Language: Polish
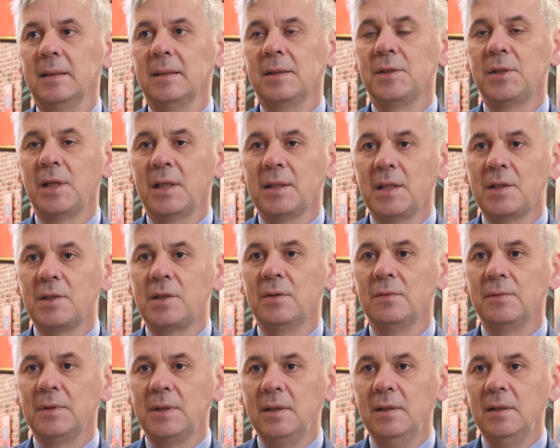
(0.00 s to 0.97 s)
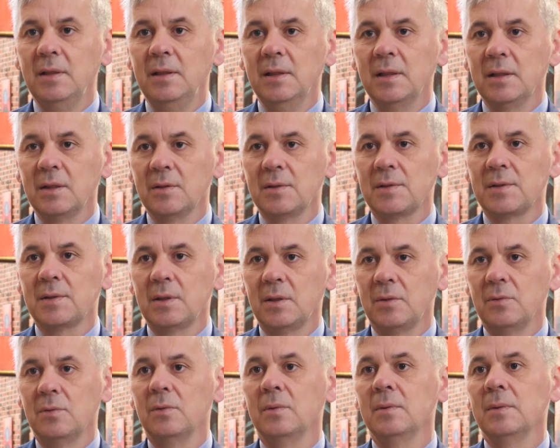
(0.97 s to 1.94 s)
siadać do wigilijnego
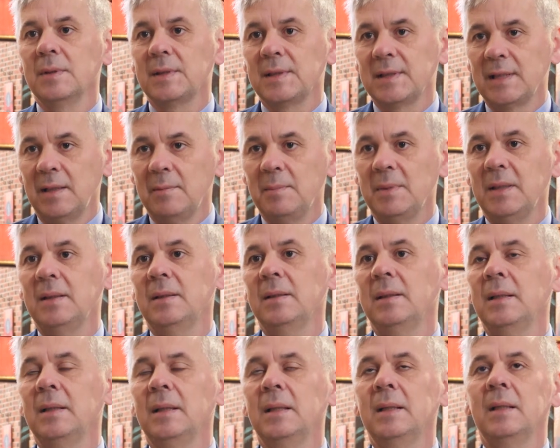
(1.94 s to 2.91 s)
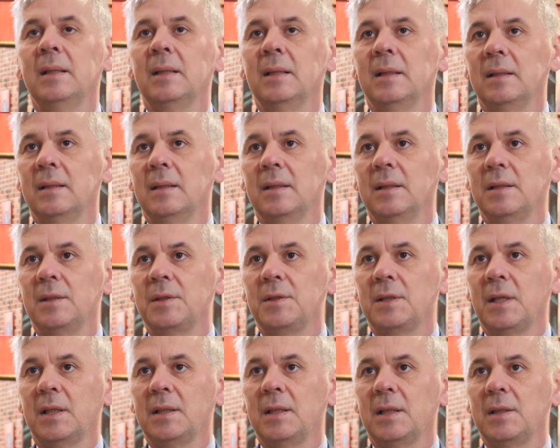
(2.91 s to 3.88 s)
stołu same, E,
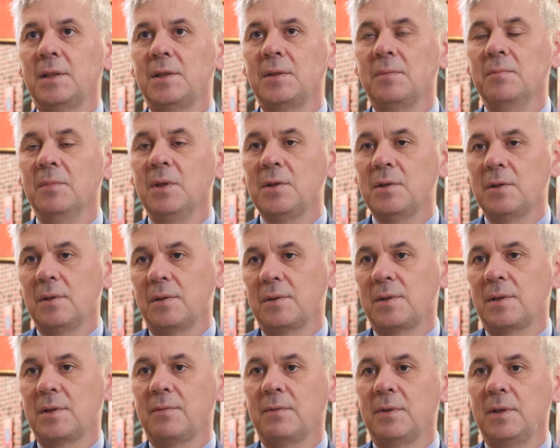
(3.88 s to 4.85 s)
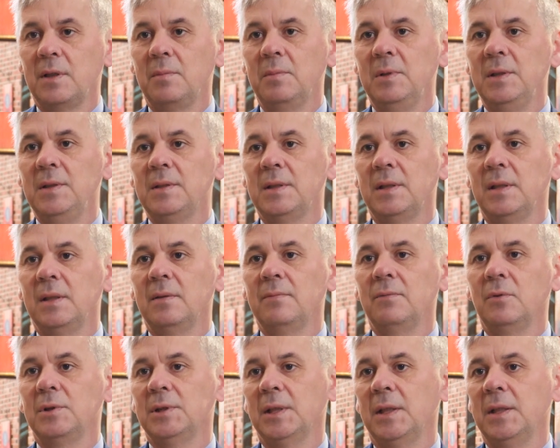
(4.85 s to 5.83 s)
siadać myśląc o swoich bliskich w
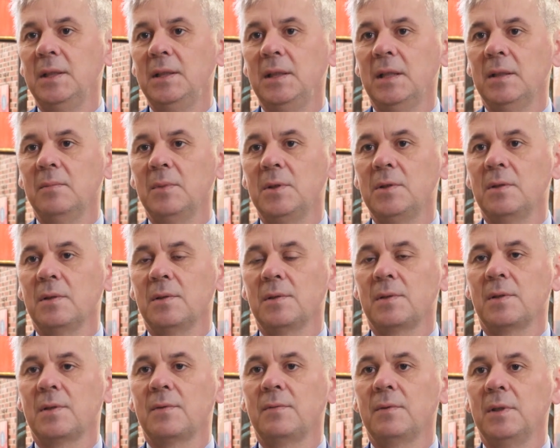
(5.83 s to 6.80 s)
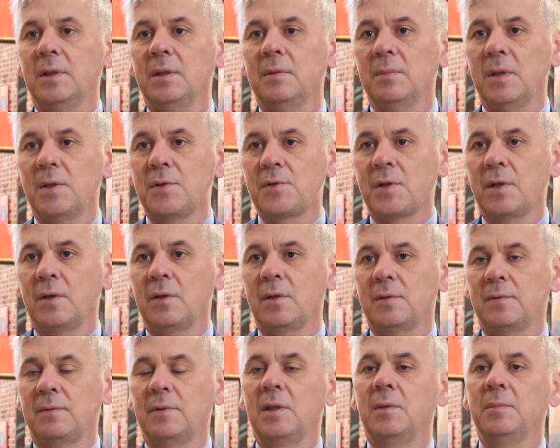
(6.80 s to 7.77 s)
Ukrainie, myśląc o swoich mężach, o
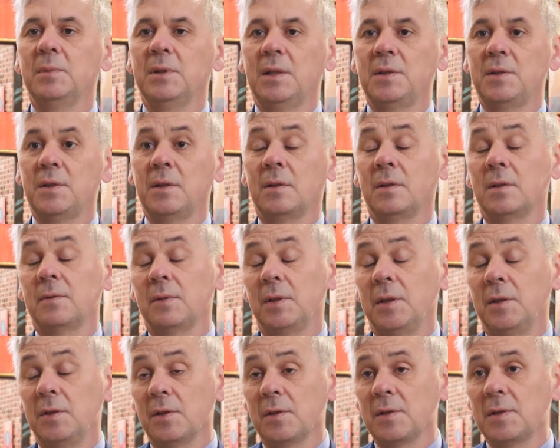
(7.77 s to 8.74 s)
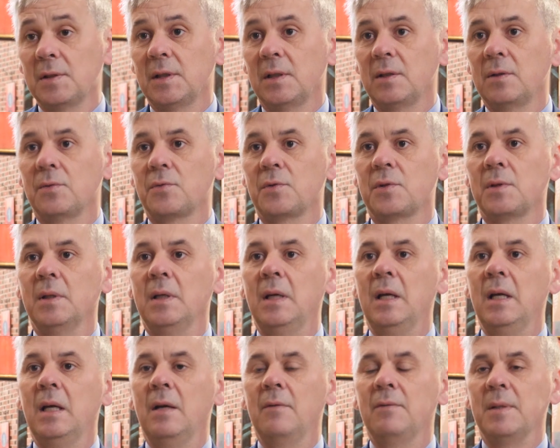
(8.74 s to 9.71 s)
swoich braciach, o swoich siostrach, którzy
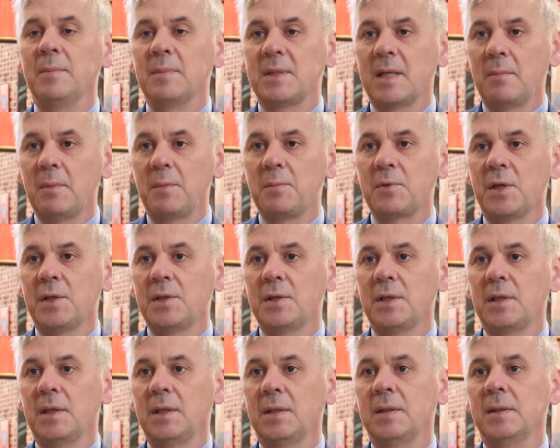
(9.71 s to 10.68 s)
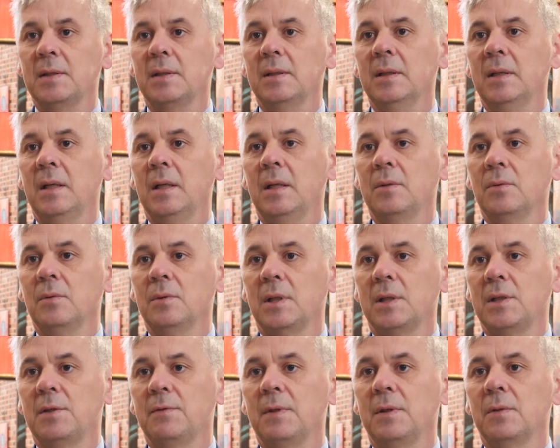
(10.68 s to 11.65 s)
w tym samym czasie, kiedy
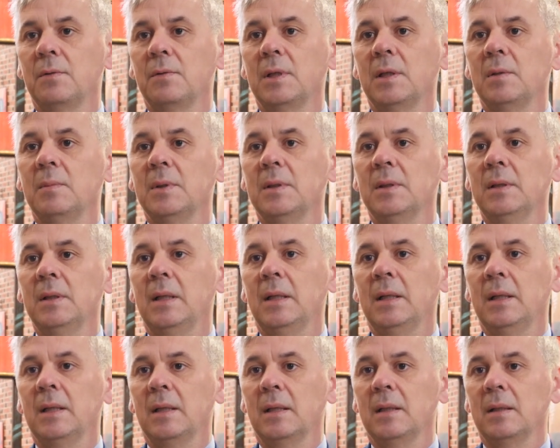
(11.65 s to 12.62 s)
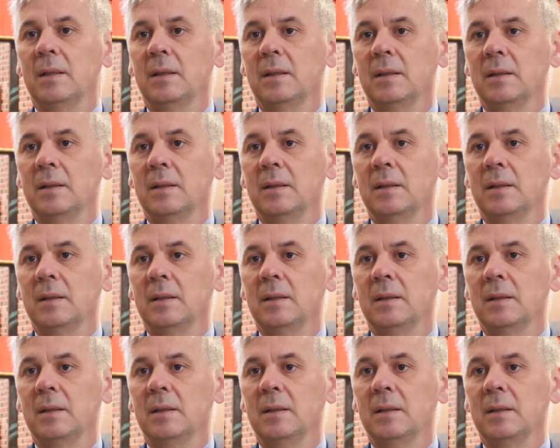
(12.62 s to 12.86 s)
tutaj świętujemy, e,